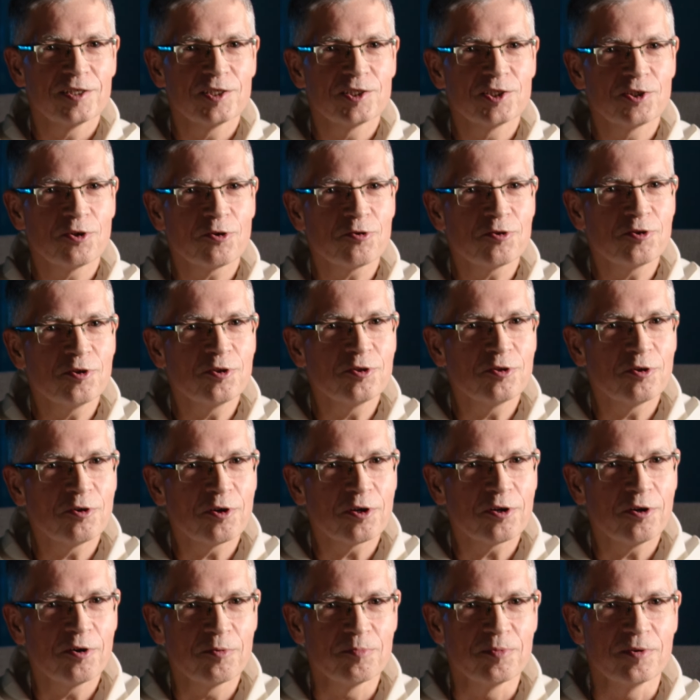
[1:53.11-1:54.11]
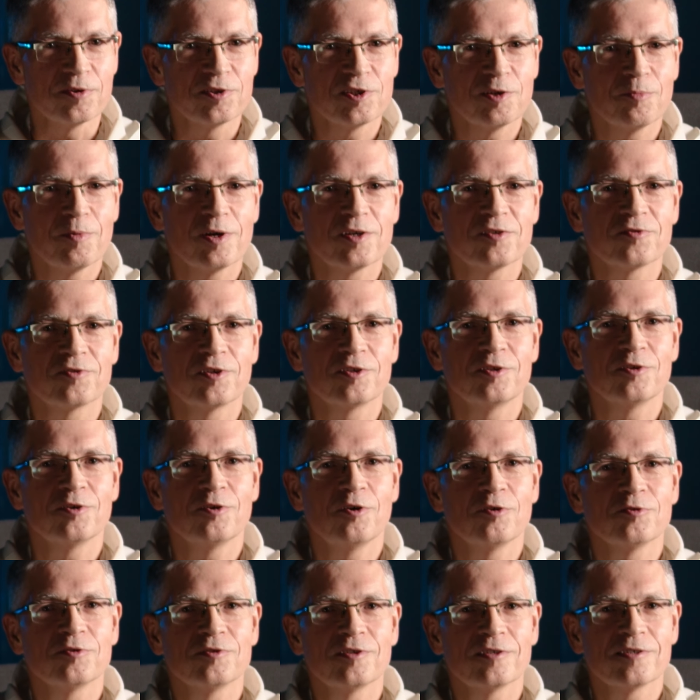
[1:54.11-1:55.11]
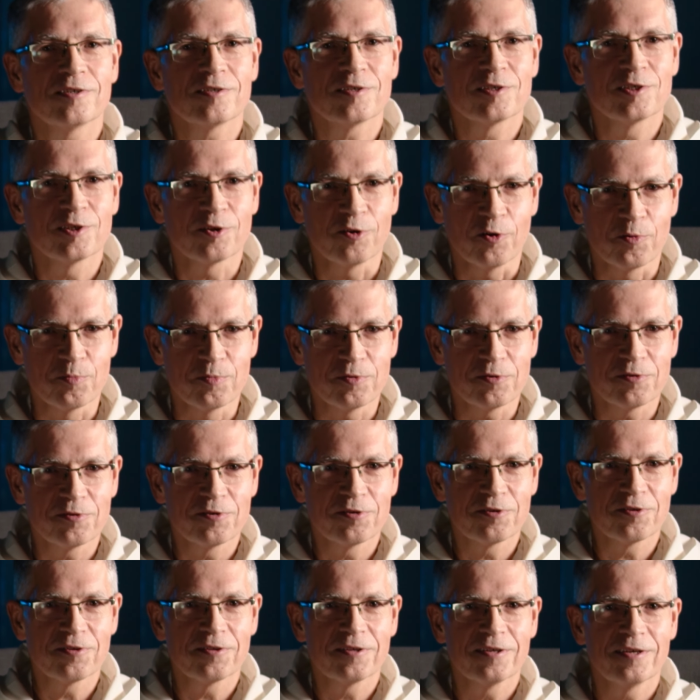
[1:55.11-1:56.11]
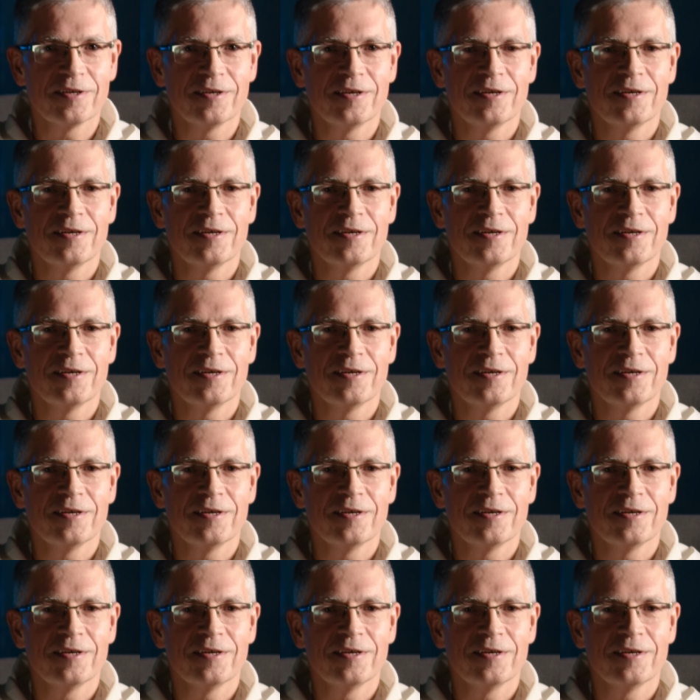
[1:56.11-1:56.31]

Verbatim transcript: Co ci to robi? Co masz wtedy ochotę zrobić?